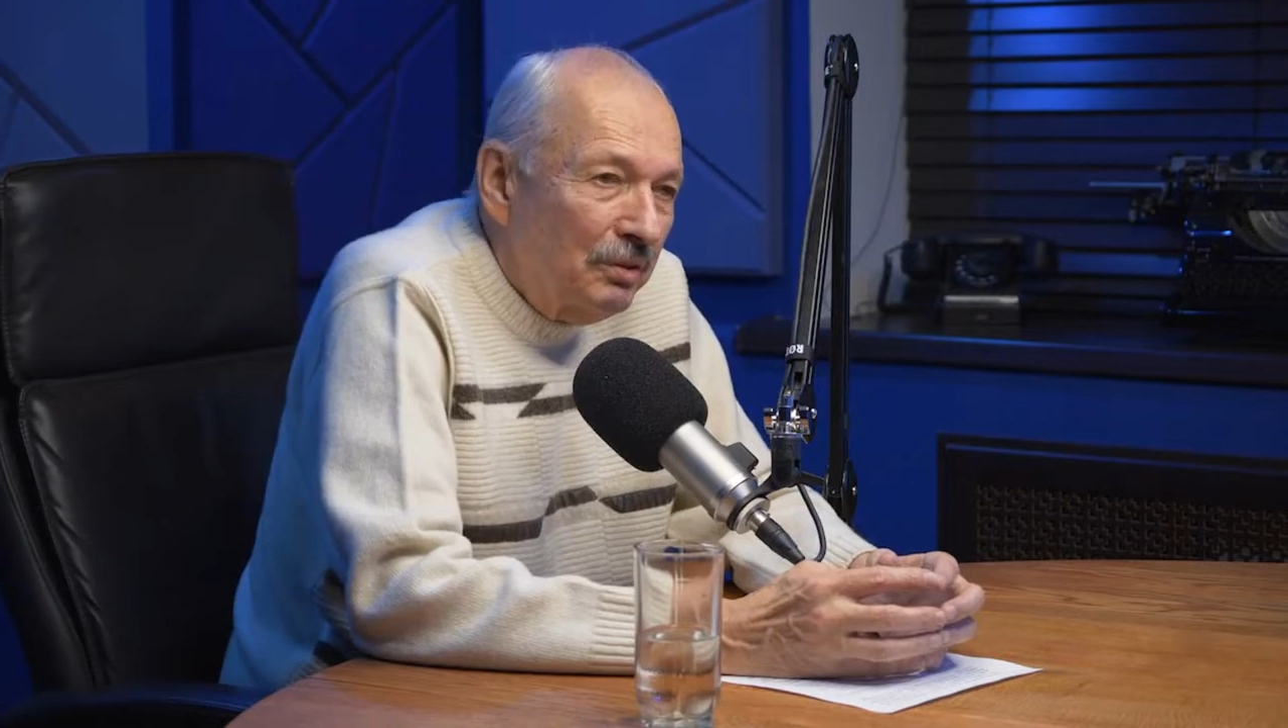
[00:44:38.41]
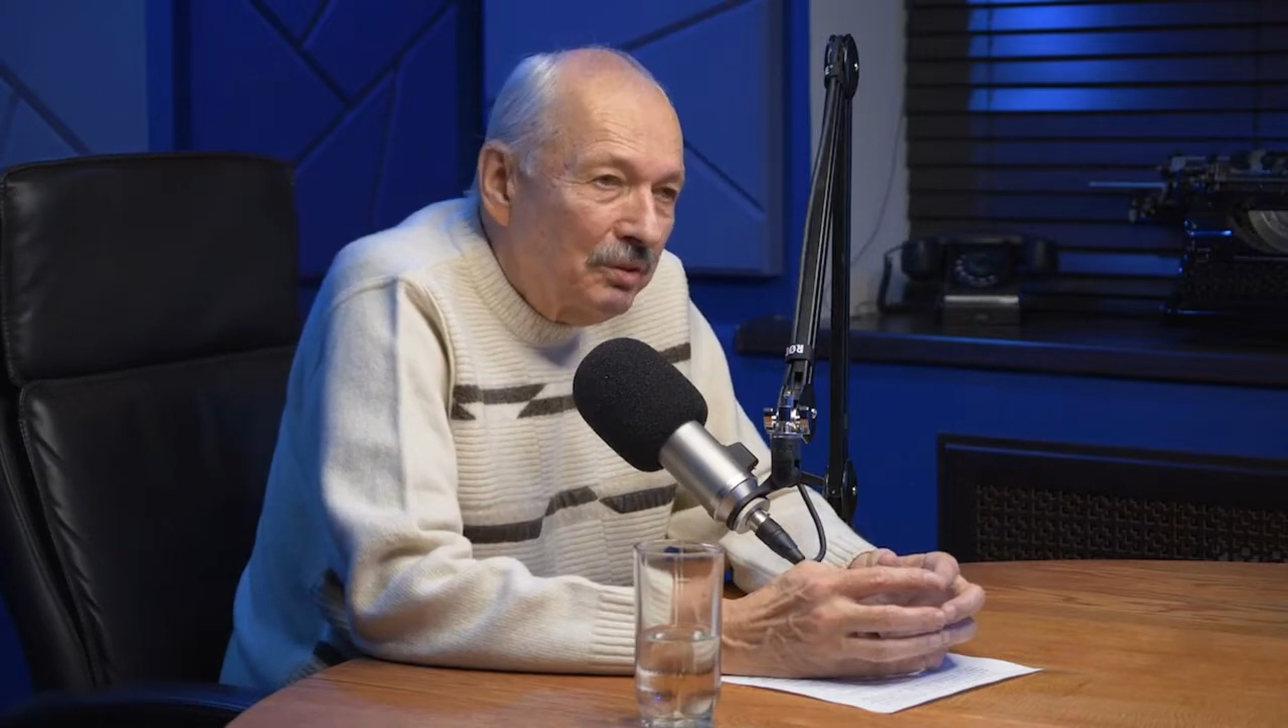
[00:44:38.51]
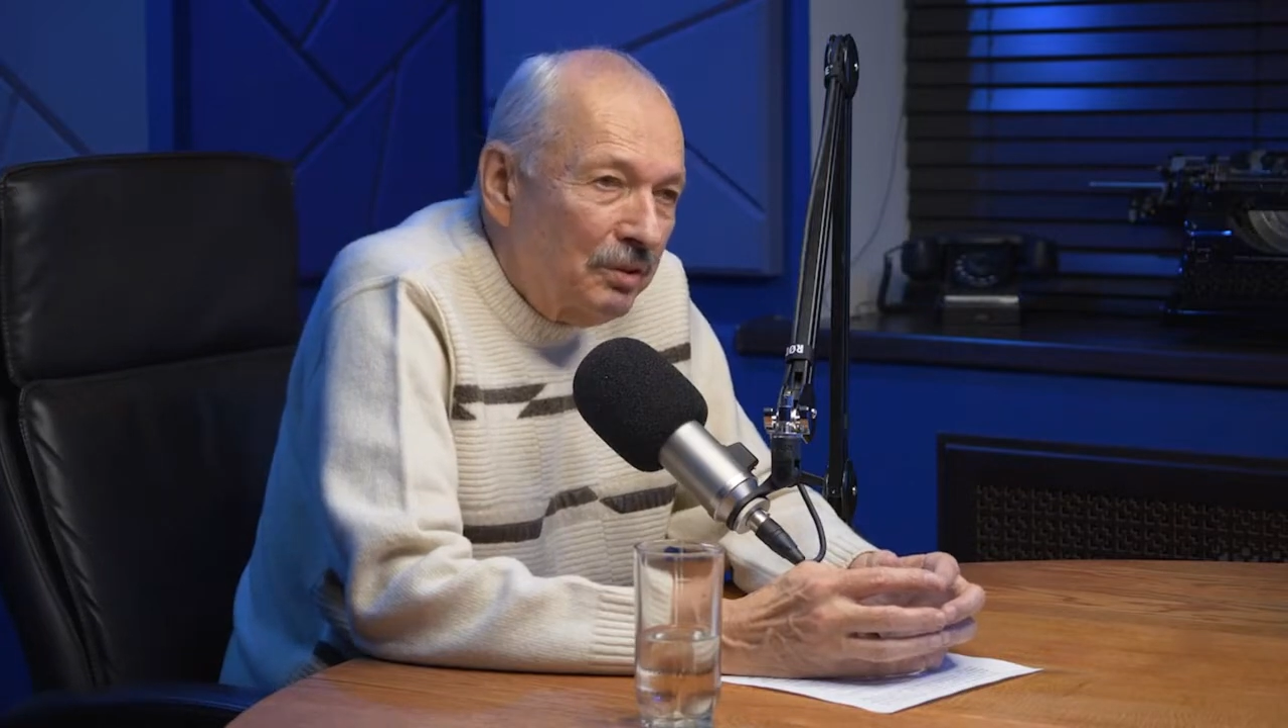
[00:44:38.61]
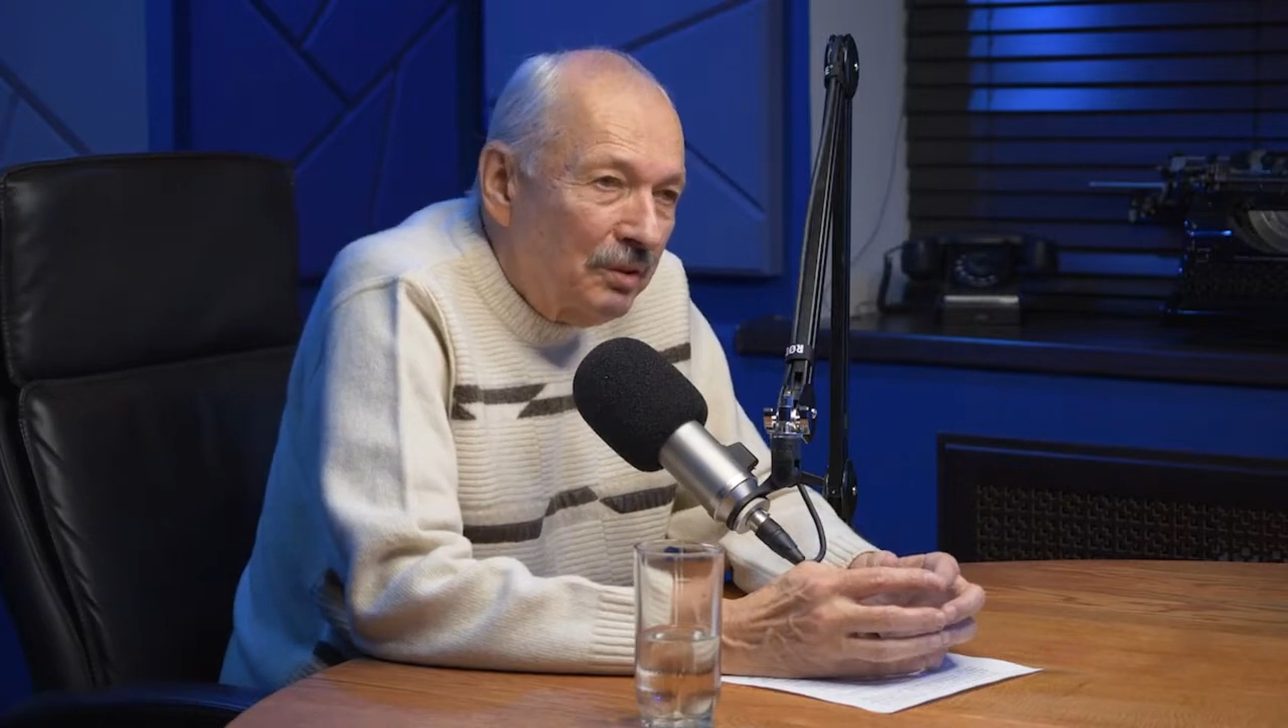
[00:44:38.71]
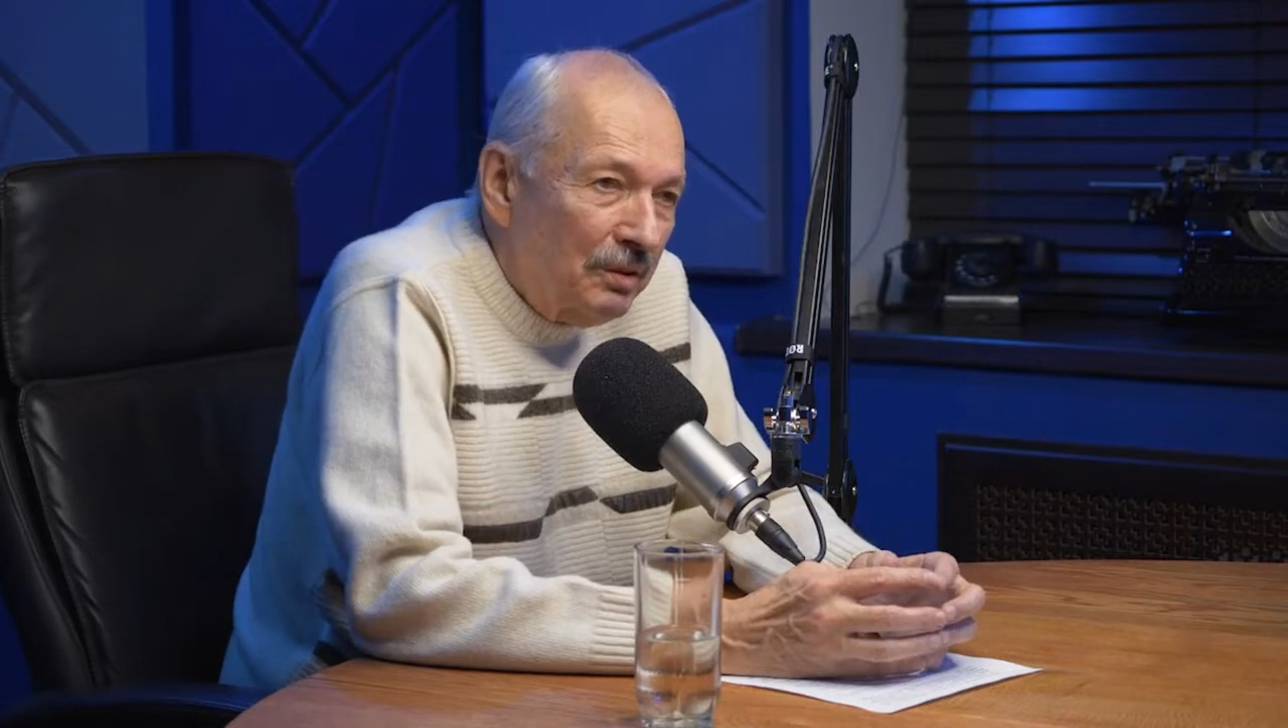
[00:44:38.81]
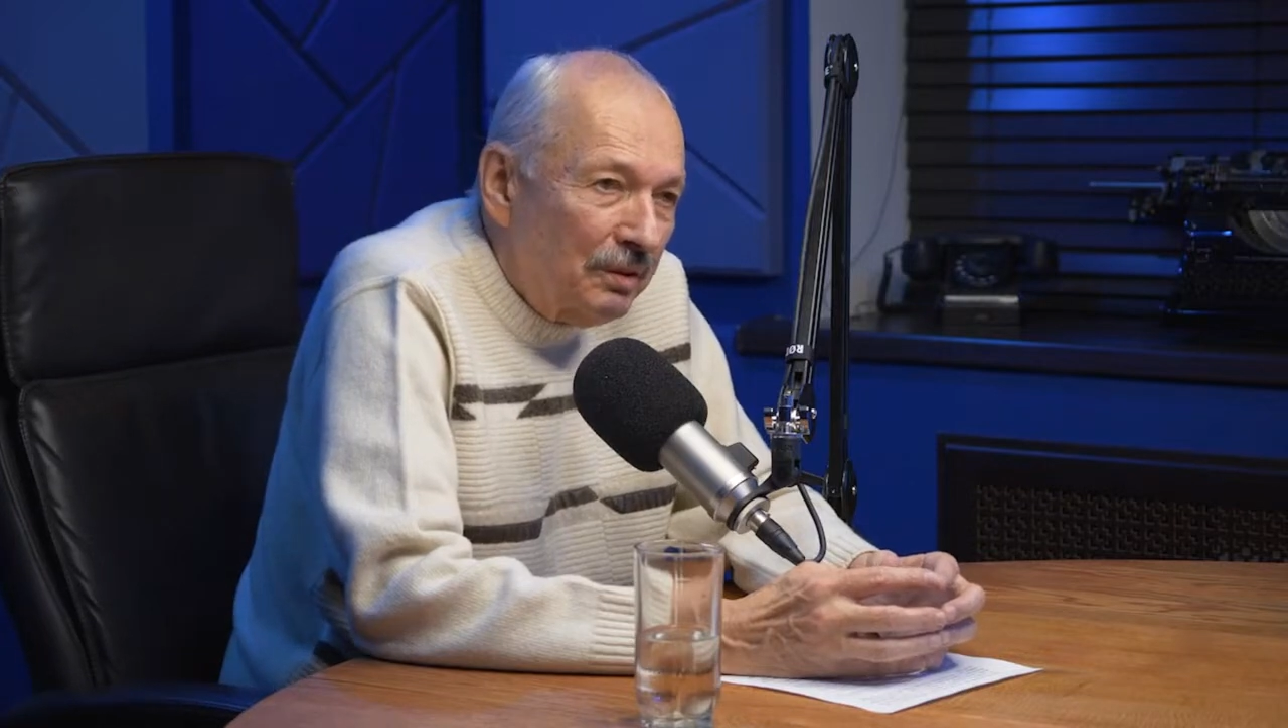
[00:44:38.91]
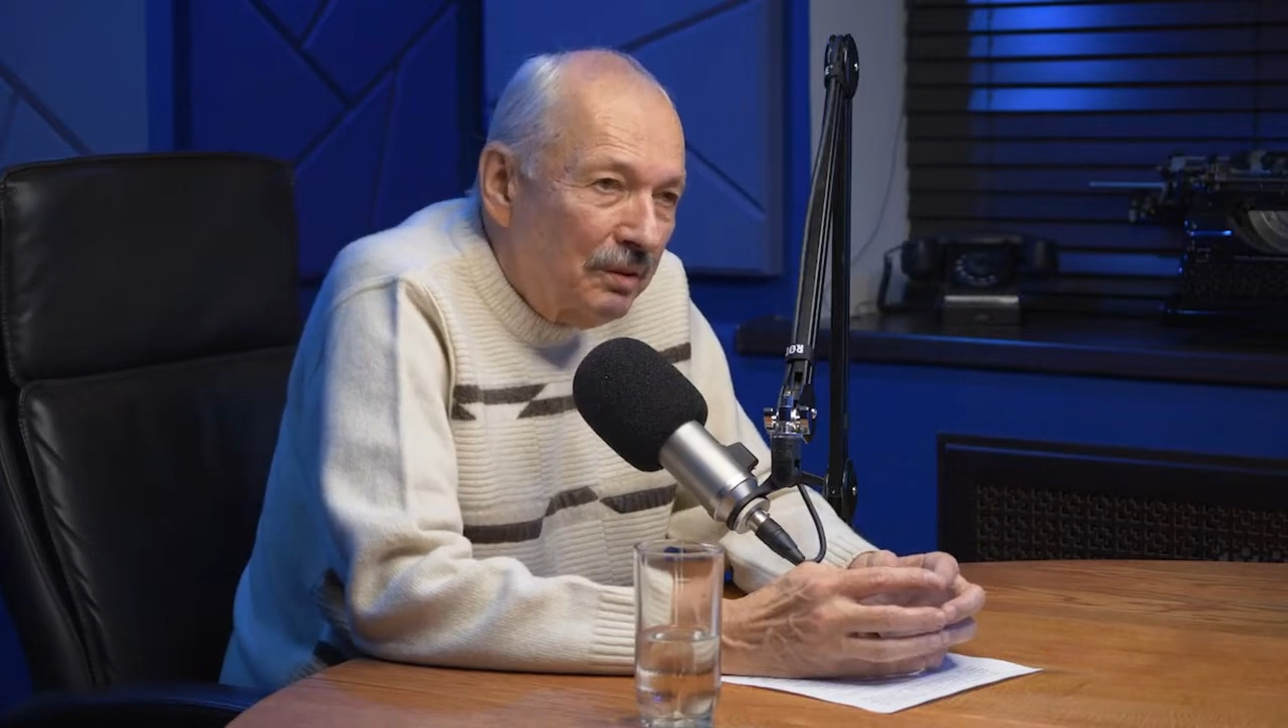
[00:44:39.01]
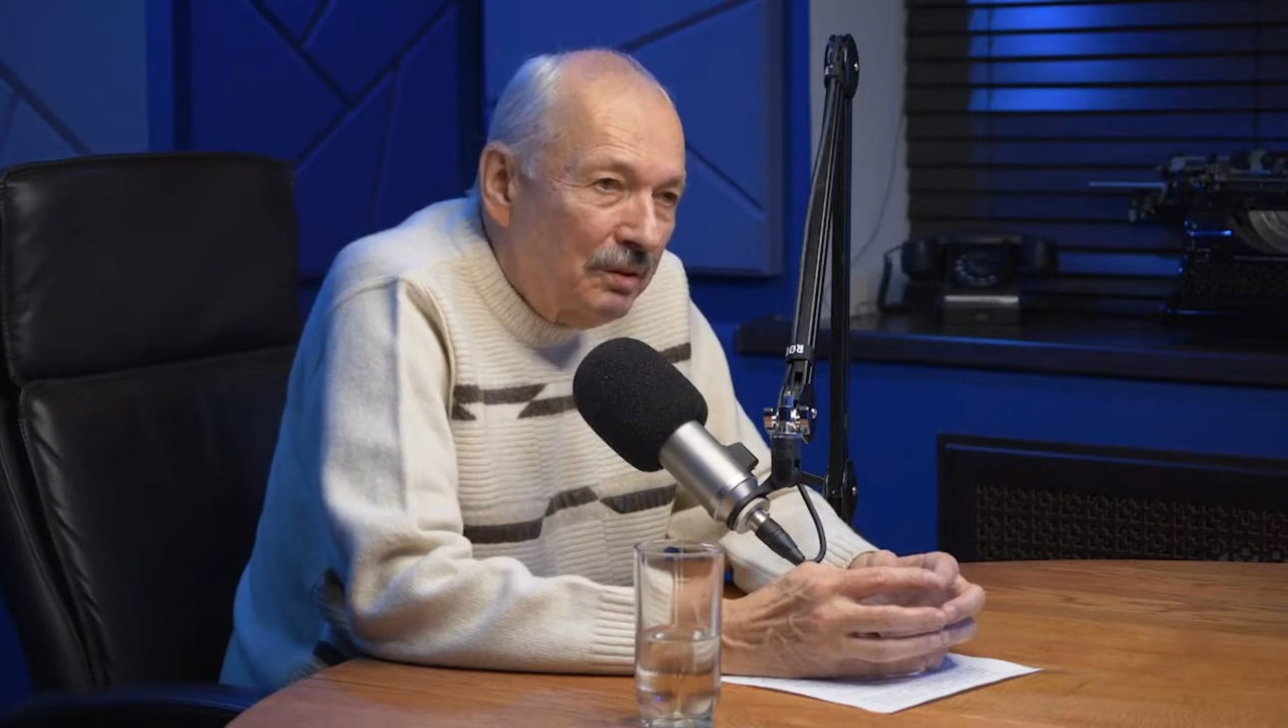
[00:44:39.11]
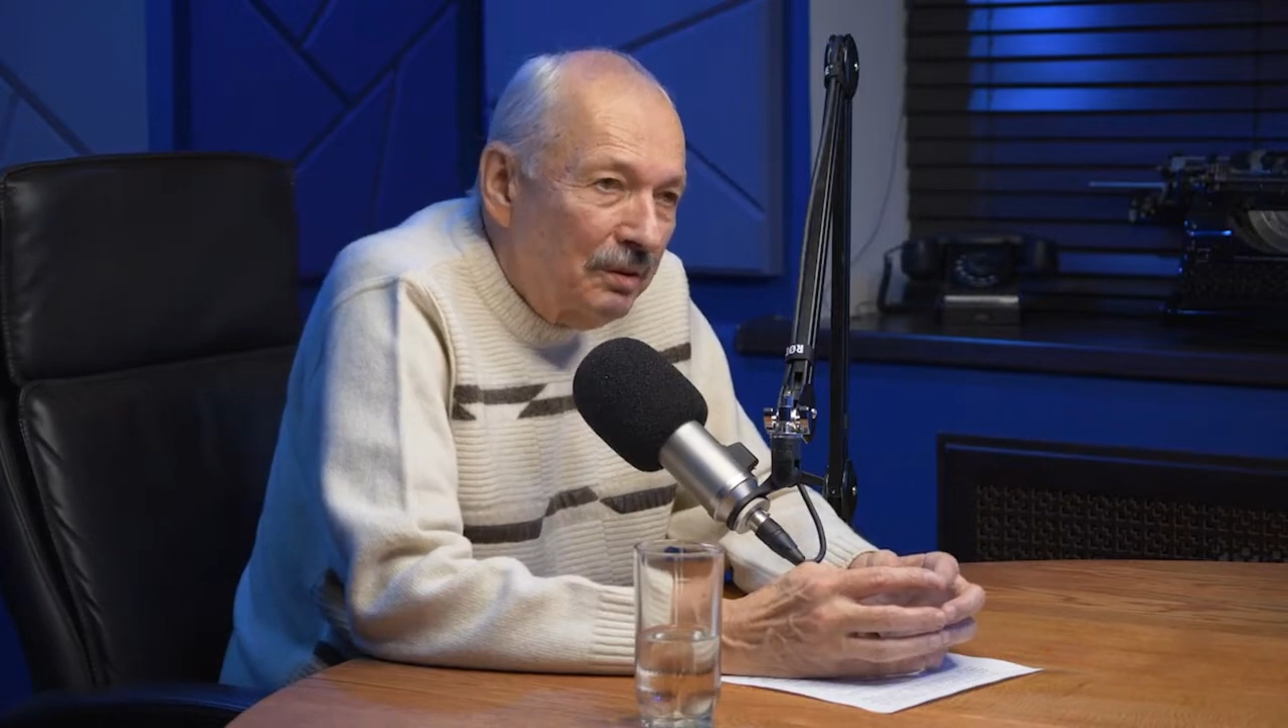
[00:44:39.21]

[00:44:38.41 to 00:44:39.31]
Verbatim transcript: совершенны.